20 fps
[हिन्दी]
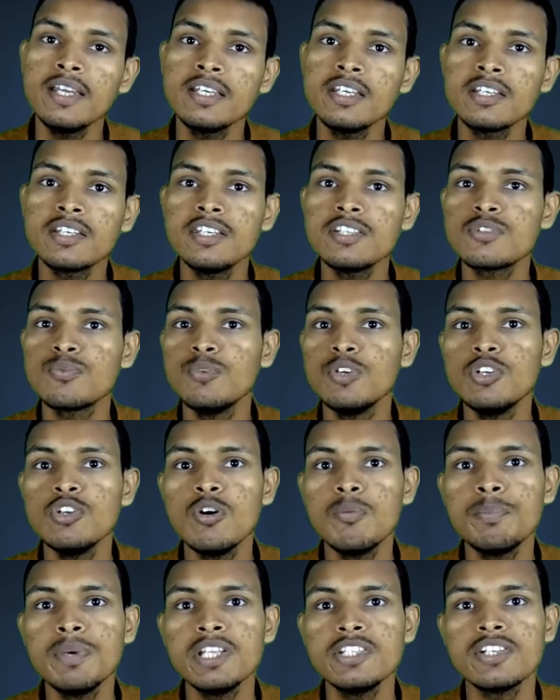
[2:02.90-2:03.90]
है कि किस
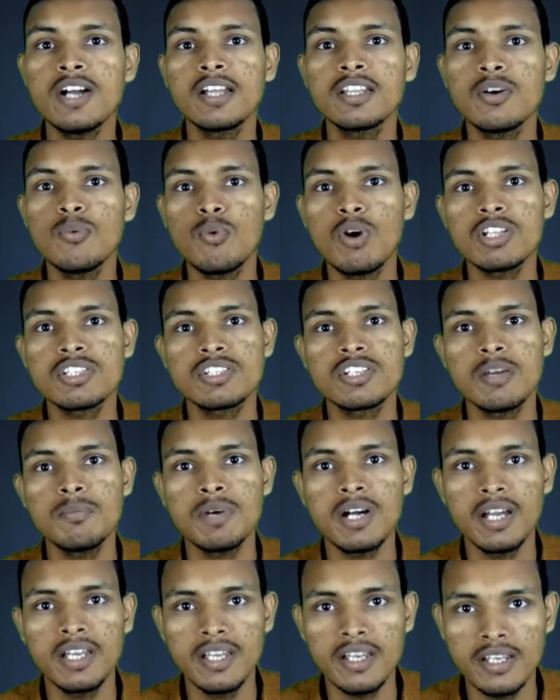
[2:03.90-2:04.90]
वीडियो पे ज्यादा वॉच
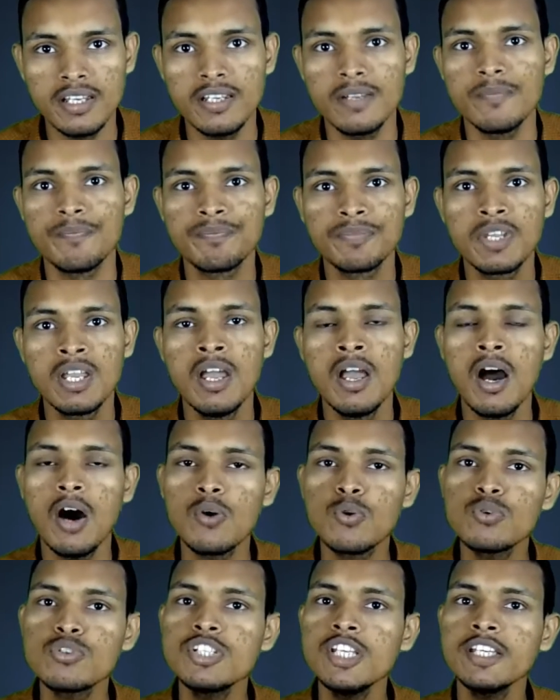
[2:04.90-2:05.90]
टाइम आया है
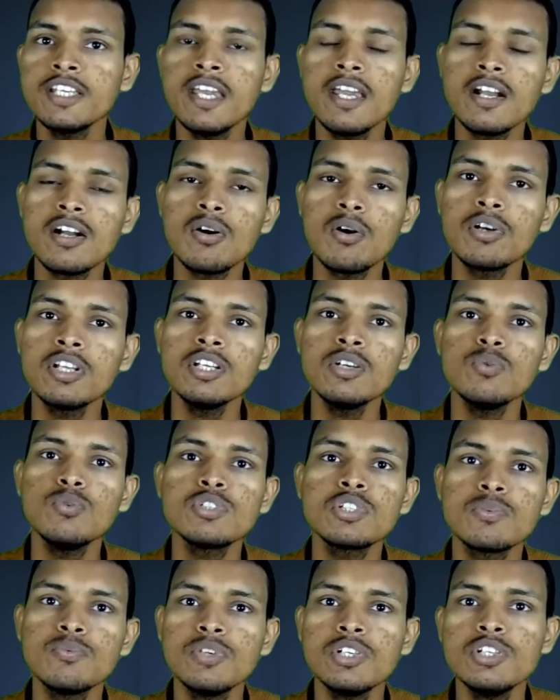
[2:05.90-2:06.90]
और उसी के अकॉर्डिंग
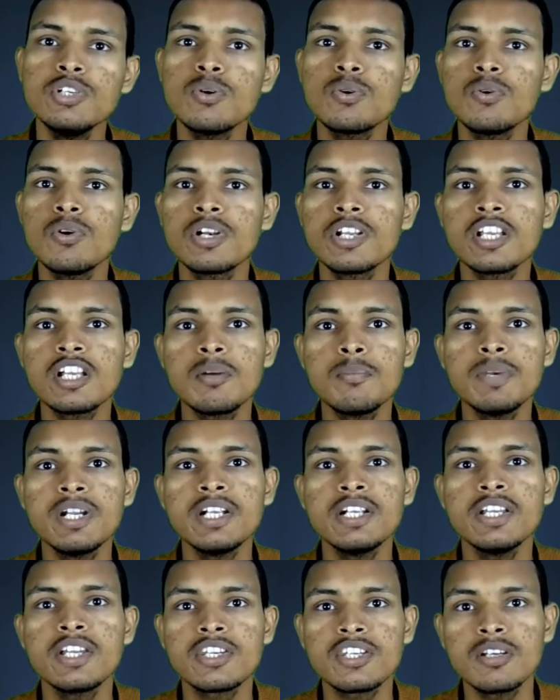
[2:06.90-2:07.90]
उस वीडियो को
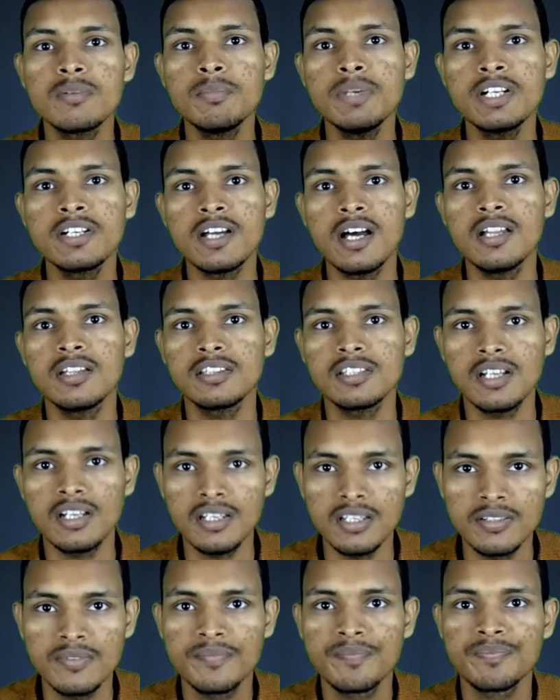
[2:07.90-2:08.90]
रिकमेंडेशन में डालता
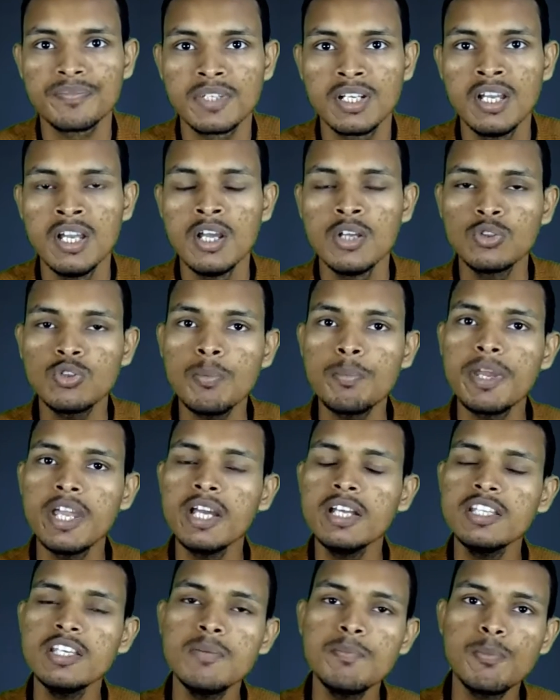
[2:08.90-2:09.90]
है तो
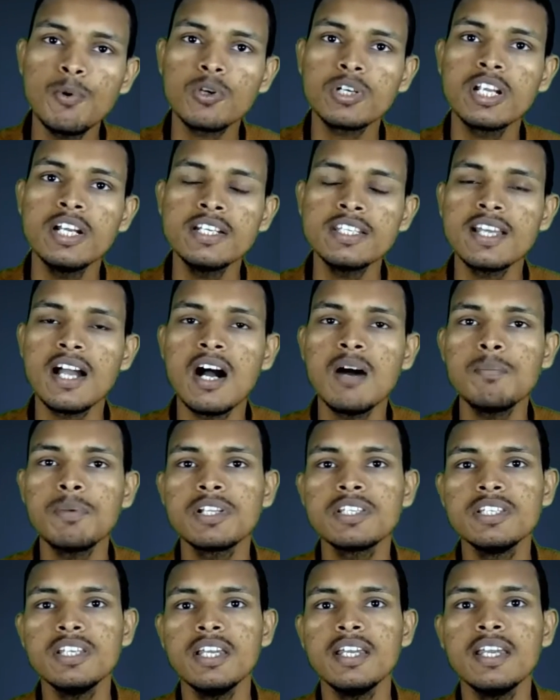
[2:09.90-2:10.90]
बेहद इंपॉर्टेंट यहां
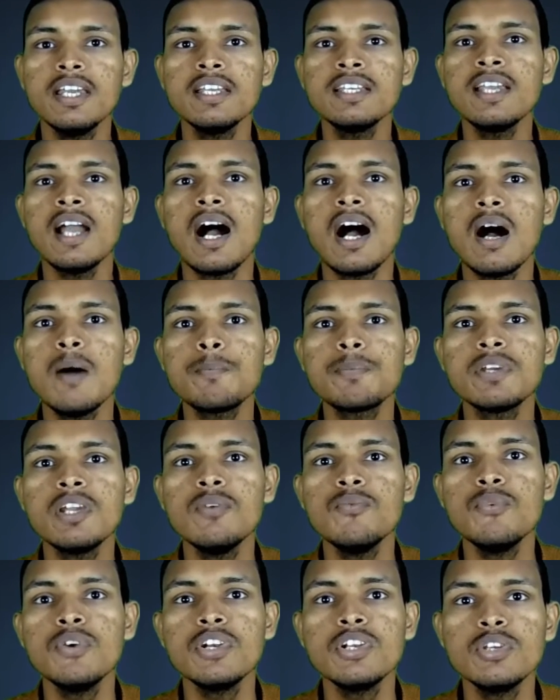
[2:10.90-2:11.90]
पर यह है कि
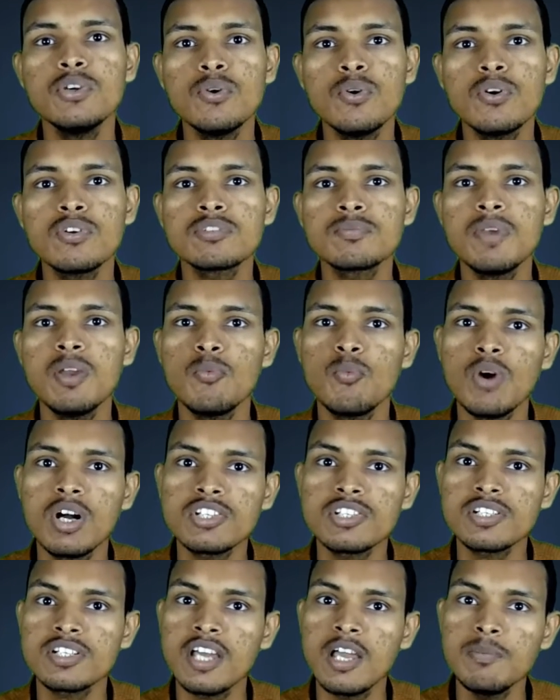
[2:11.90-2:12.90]
आपके वीडियोज में
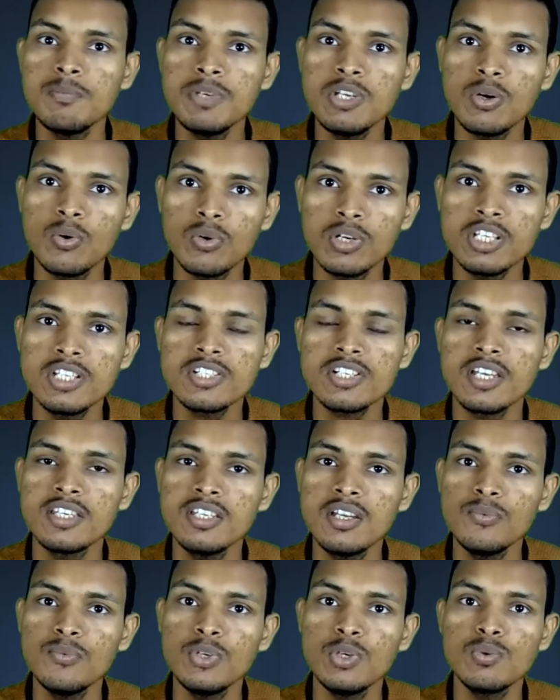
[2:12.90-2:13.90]
वॉच टाइम भी होनी
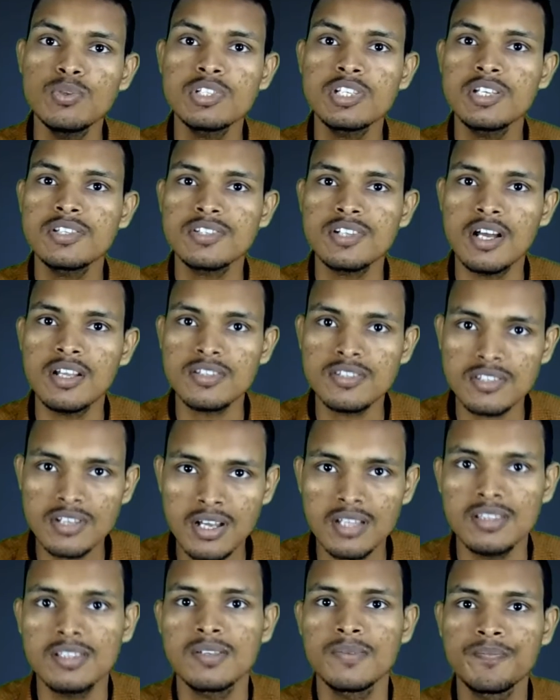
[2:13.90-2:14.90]
चाहिए व्यूज के साथ
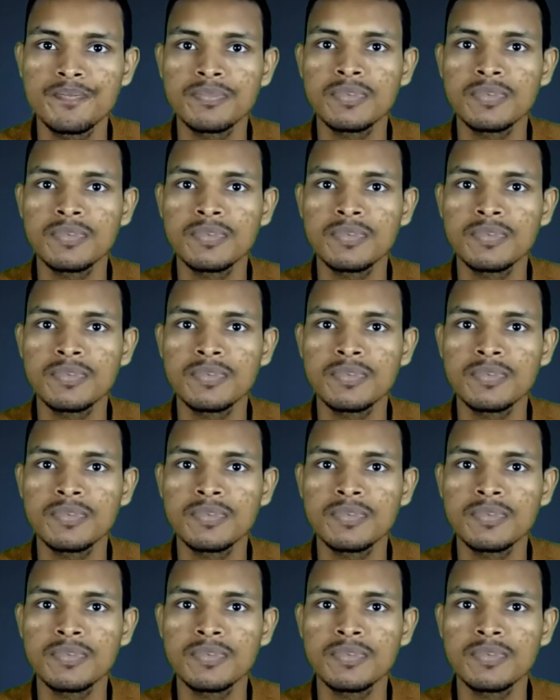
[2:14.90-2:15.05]
साथ